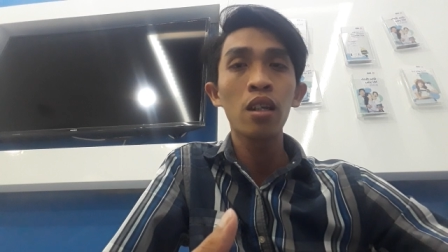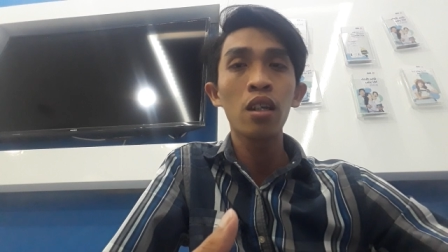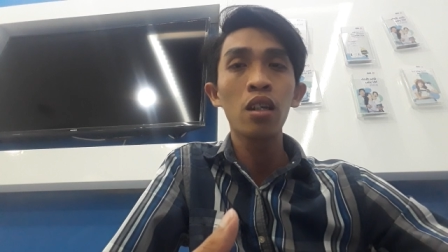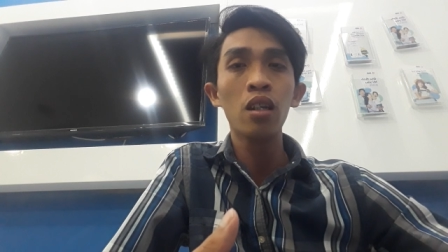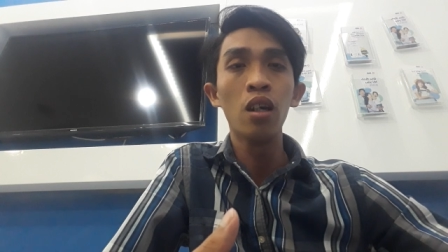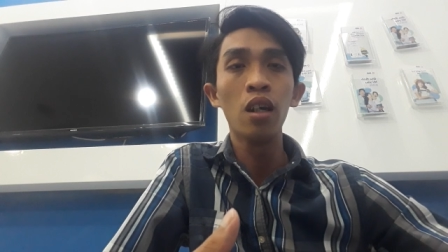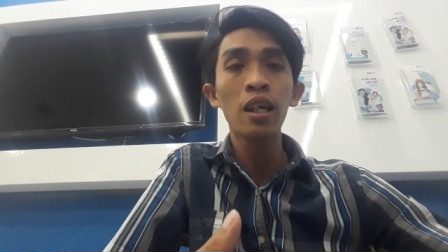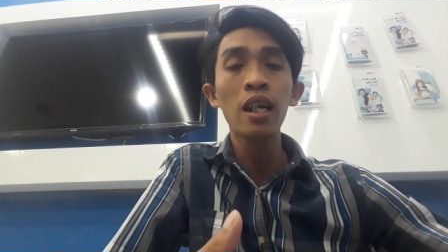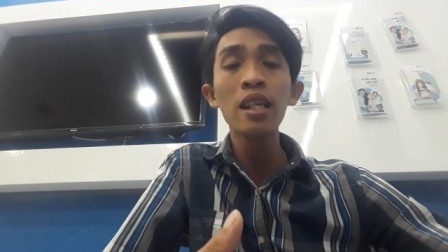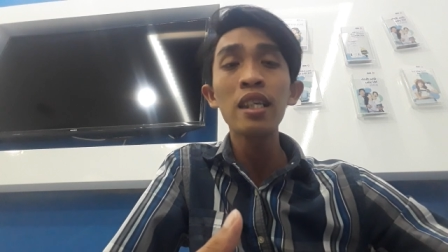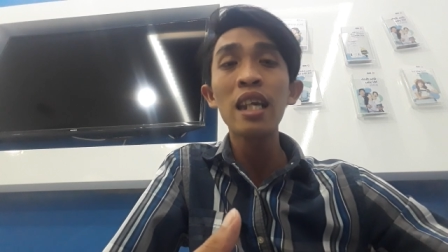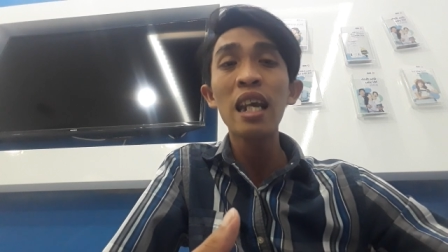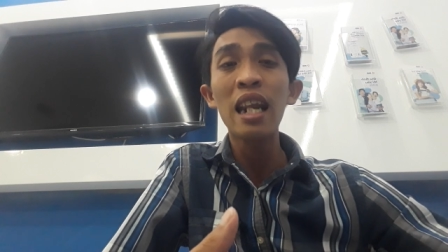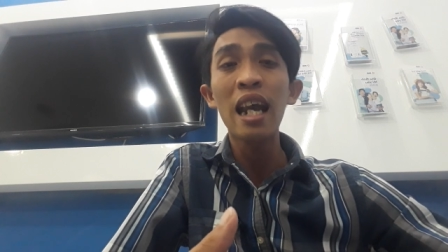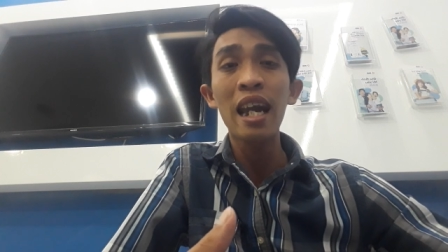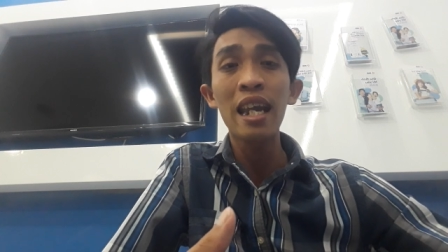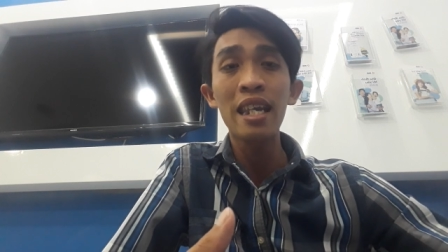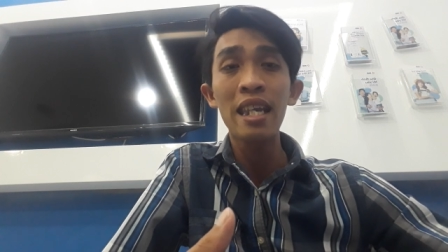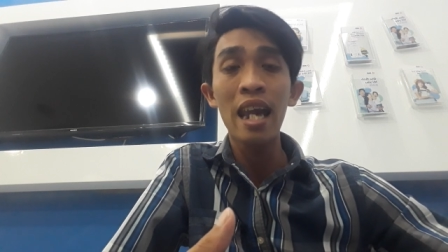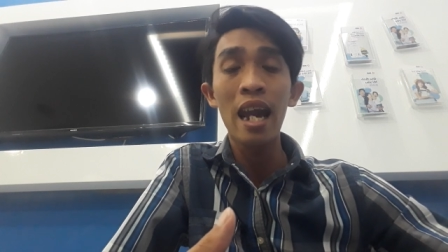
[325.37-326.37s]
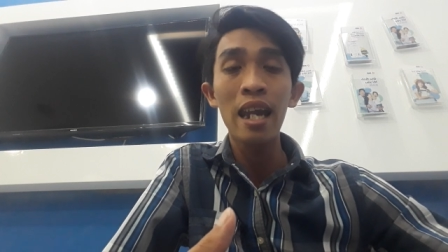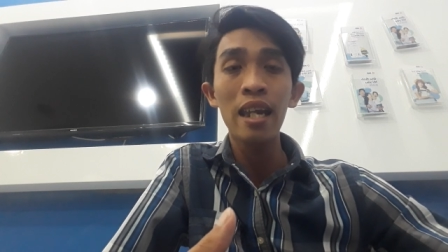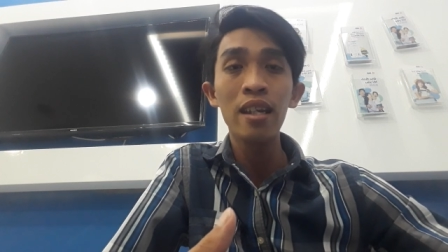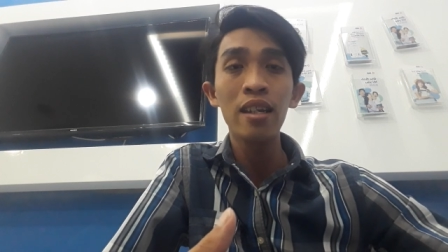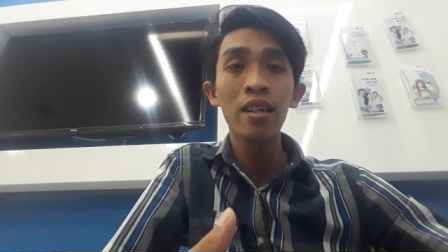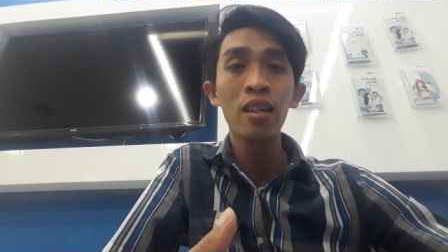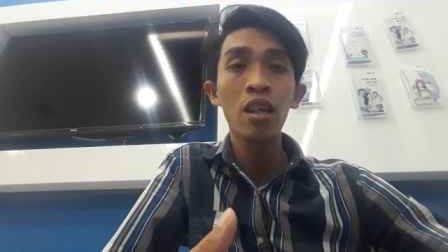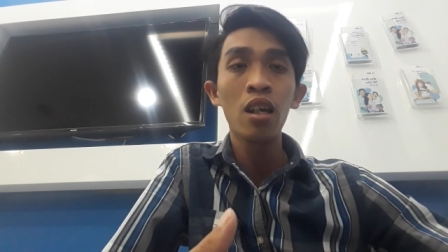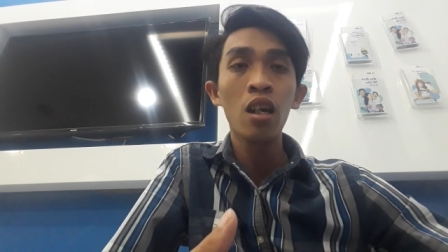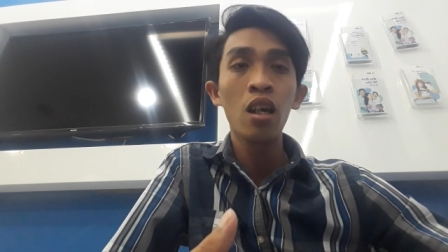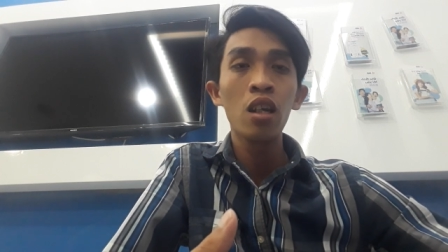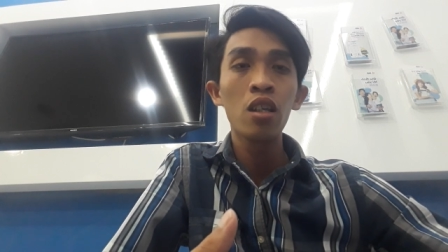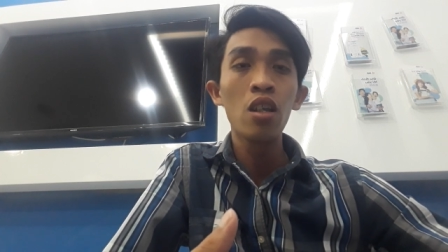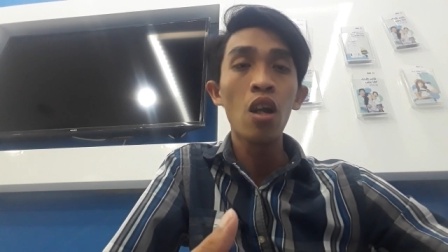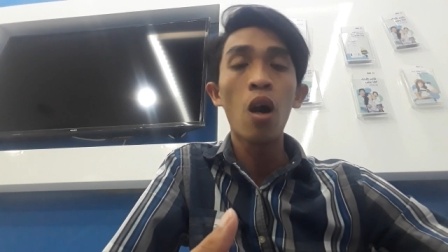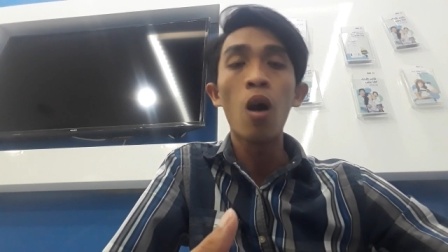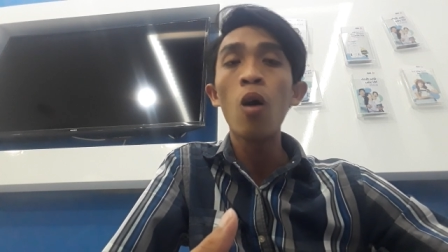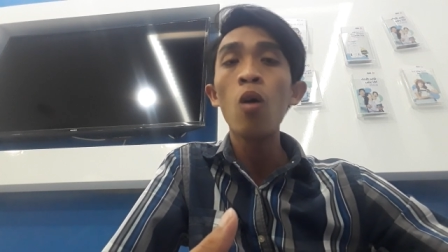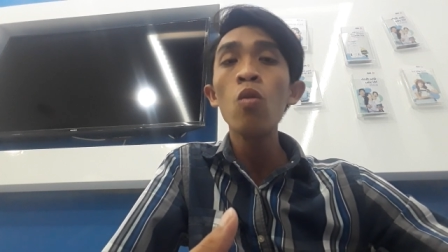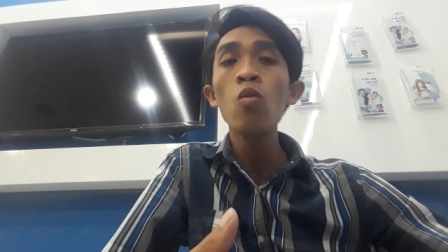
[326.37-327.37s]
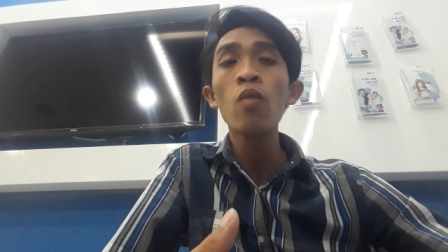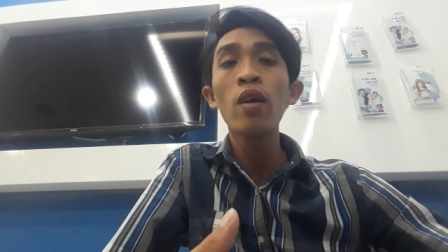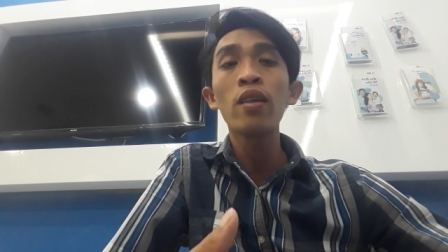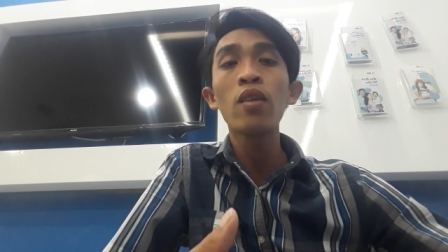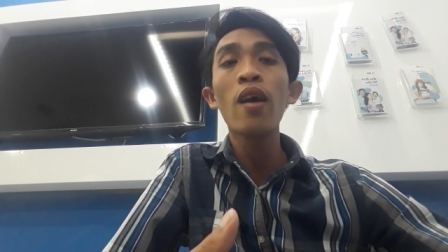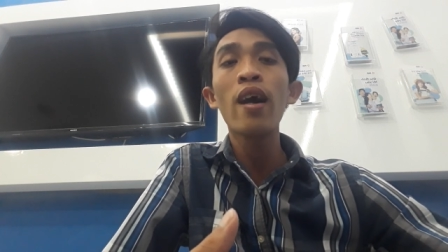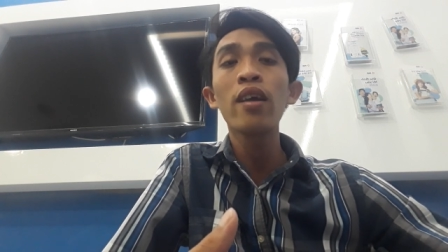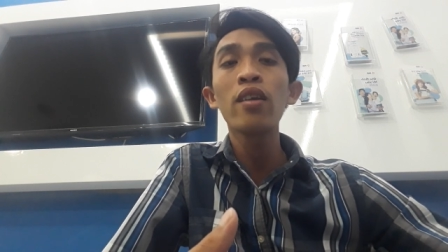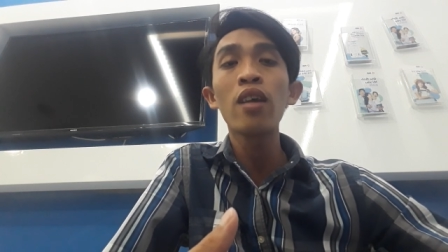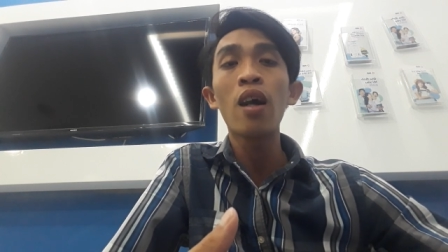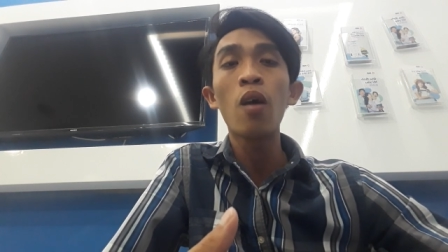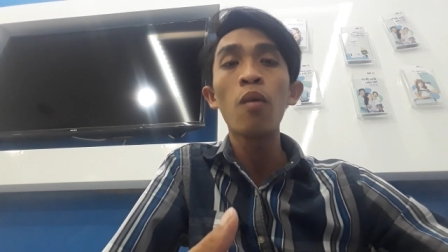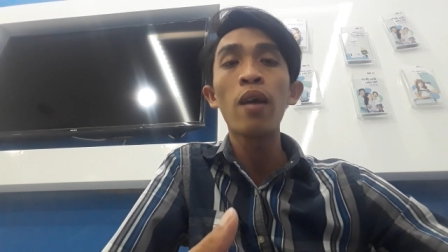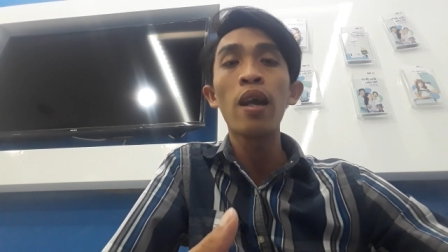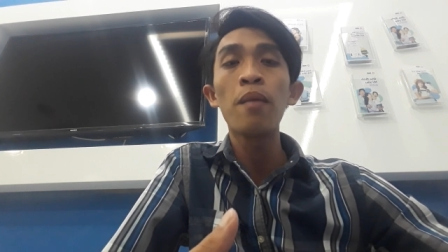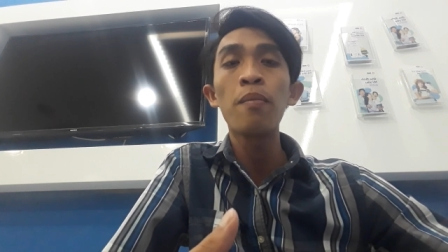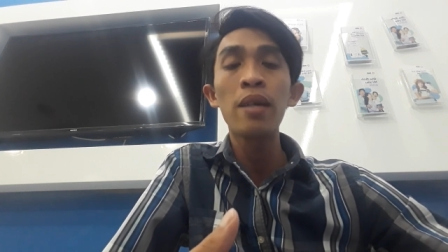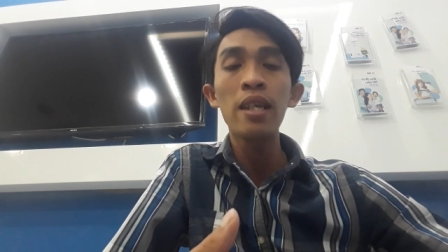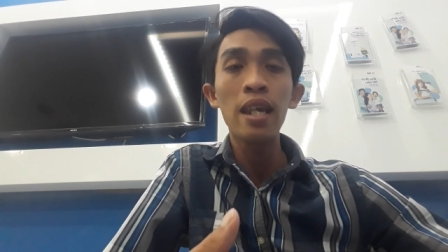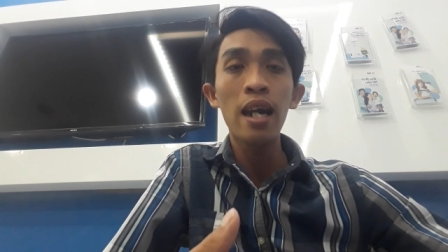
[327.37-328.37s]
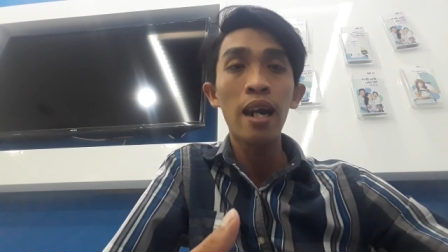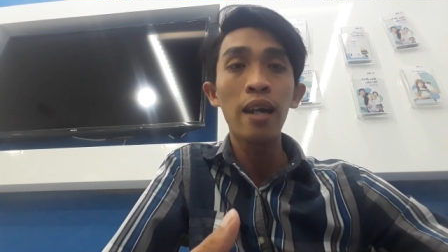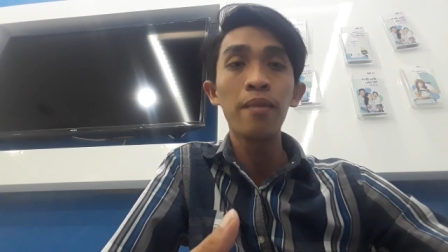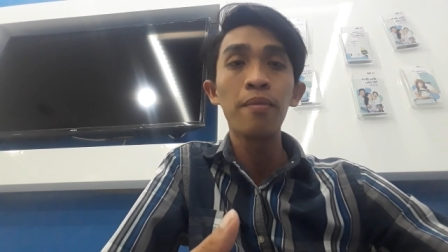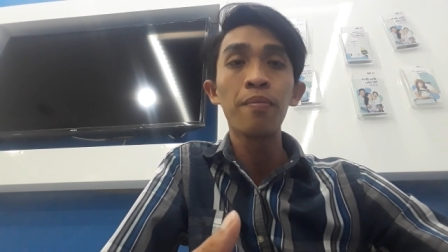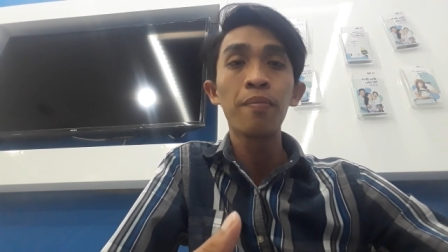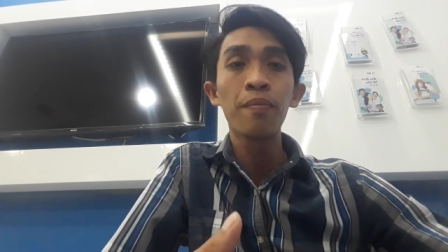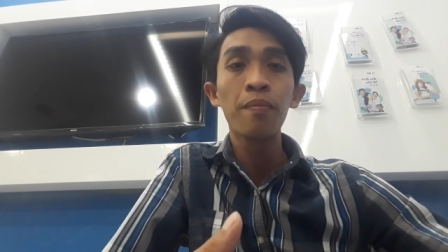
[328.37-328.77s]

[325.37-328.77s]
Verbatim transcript: được các chứ thầy dạy dỗ và cho ăn cho học hiện bây giờ